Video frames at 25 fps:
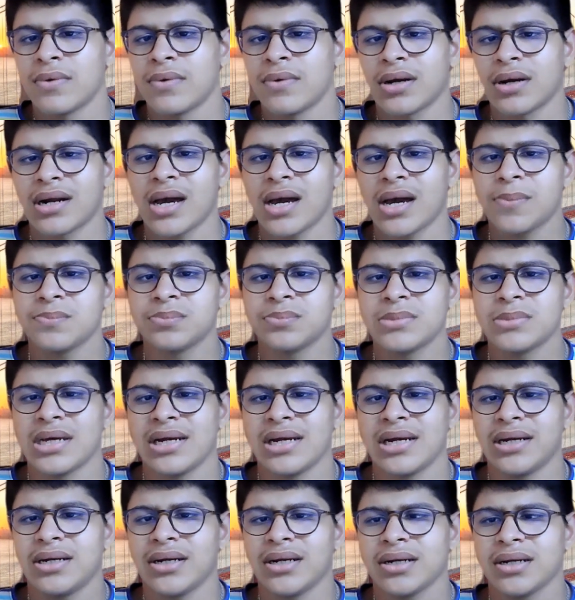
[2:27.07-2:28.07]
वरना आप
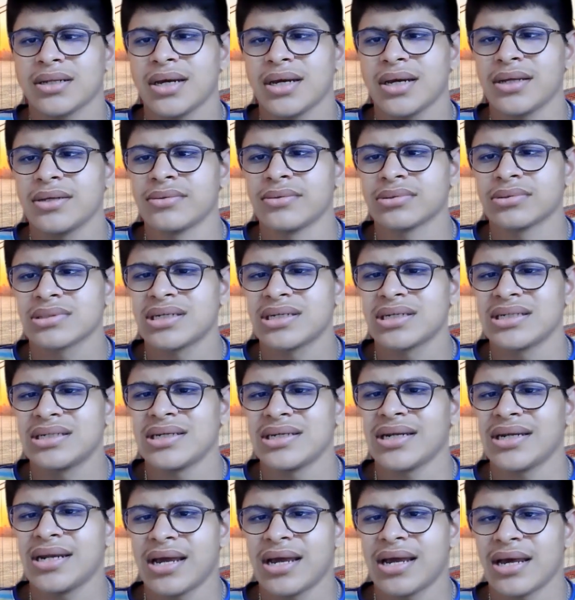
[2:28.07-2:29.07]
नरेटर का यूज
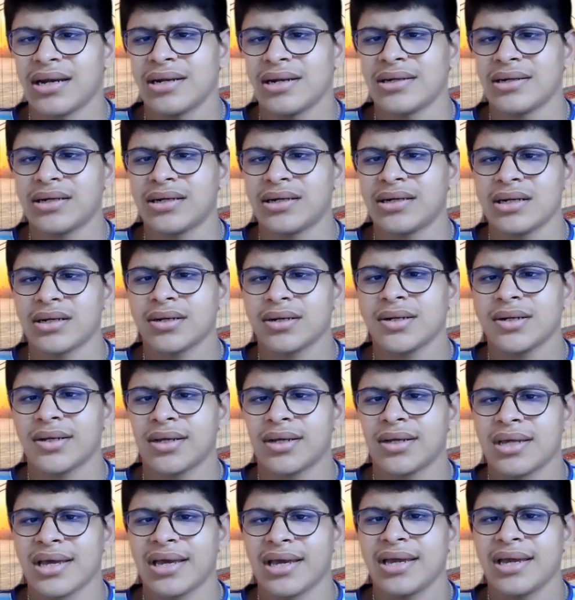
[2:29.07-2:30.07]
कीजिए नरेटर
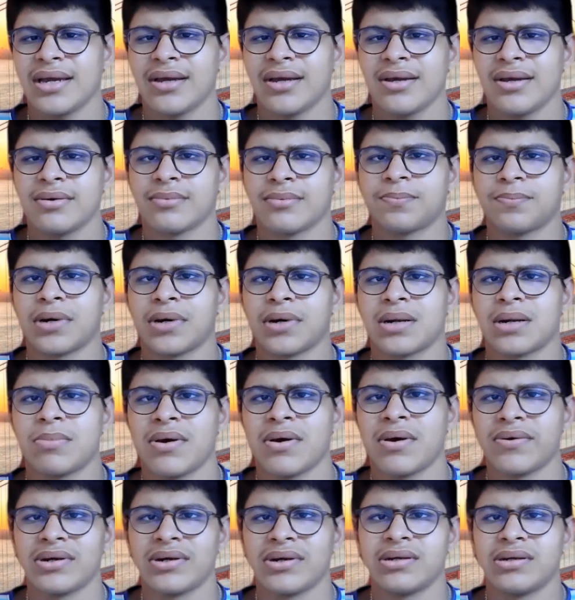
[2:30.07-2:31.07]
के ऊपर
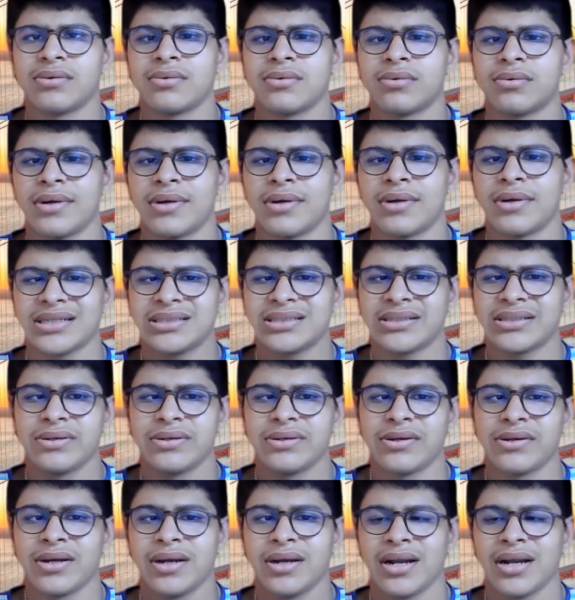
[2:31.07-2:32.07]
मैं वीडियो नेक्स्ट
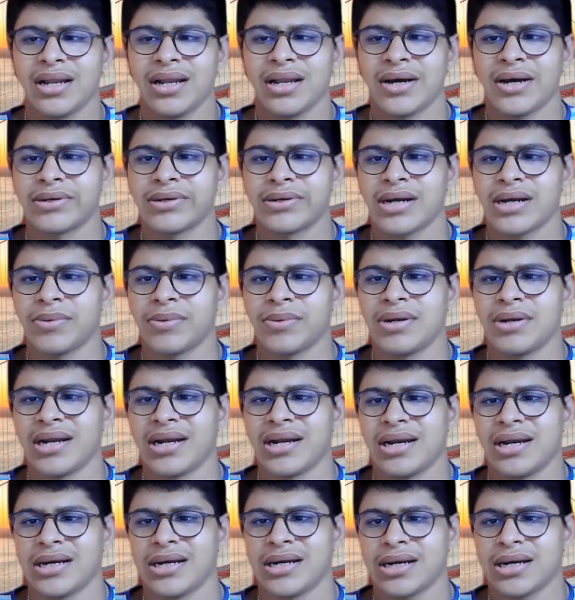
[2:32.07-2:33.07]
वीडियो लाऊंगा
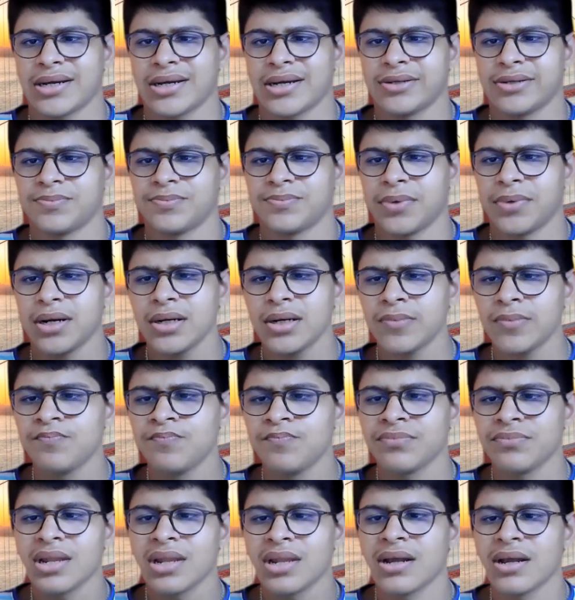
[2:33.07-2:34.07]
नरेटर के ऊपर
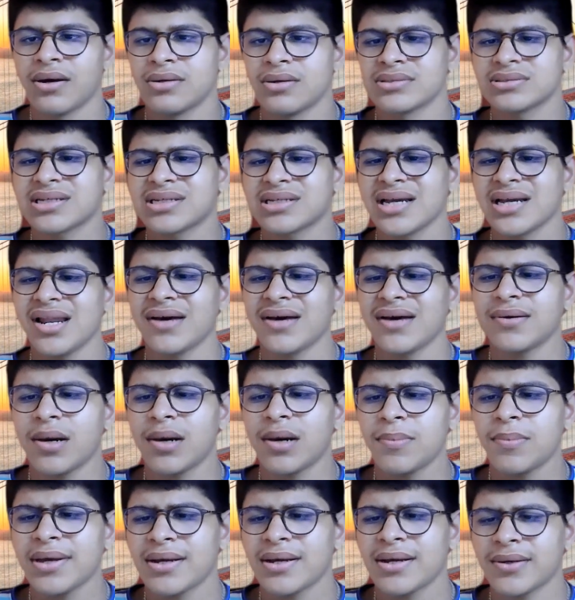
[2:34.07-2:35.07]
उसके अलावा
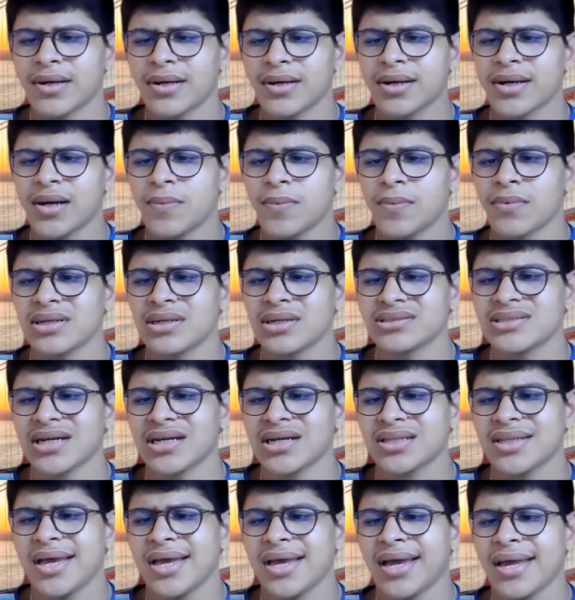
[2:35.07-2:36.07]
आप एक और काम कर
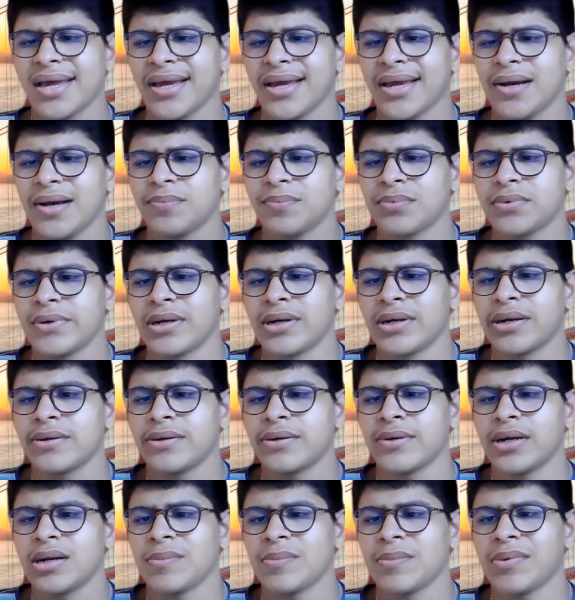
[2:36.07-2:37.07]
सकते हैं कि आप
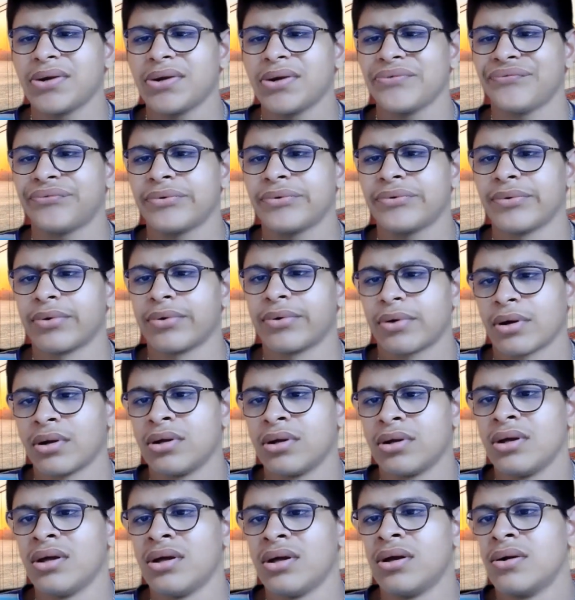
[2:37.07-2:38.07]

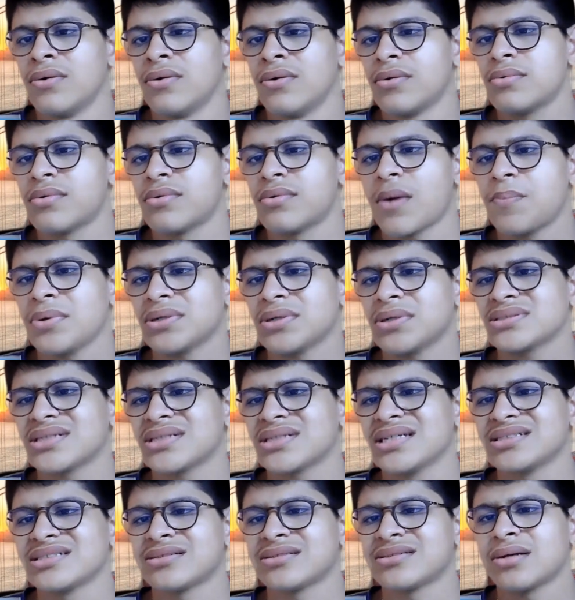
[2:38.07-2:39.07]
2020.4 को वापस
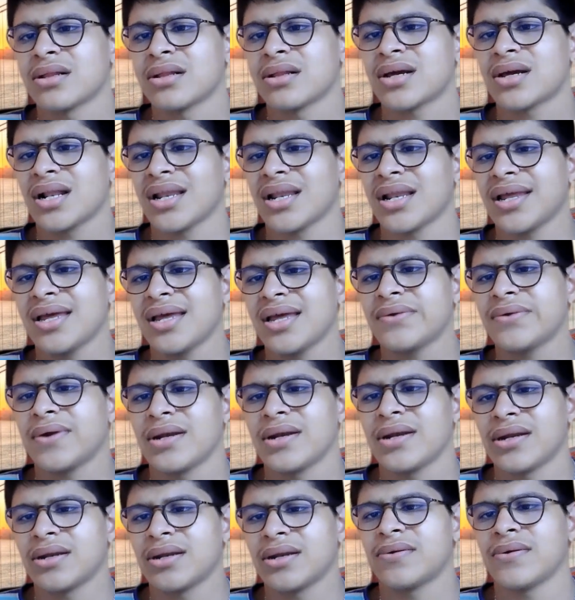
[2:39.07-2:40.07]
से इंस्टॉल कर ले
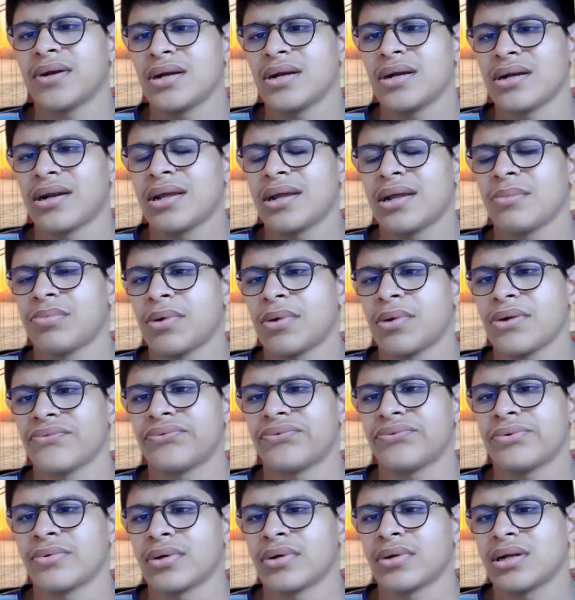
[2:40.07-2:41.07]

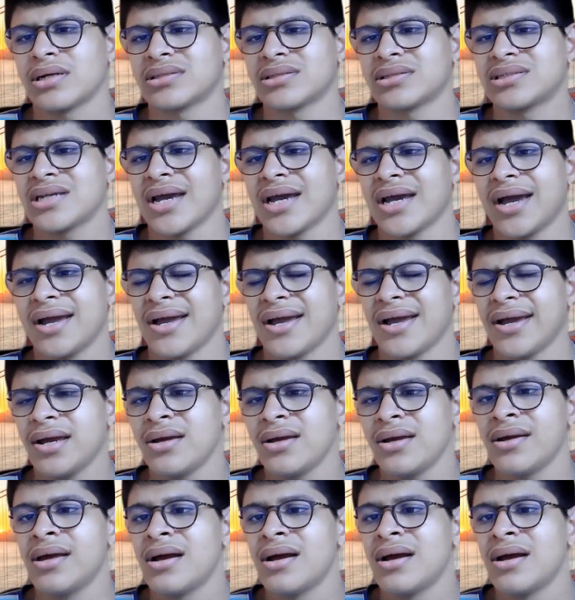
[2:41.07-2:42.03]
2020.4 अच्छा है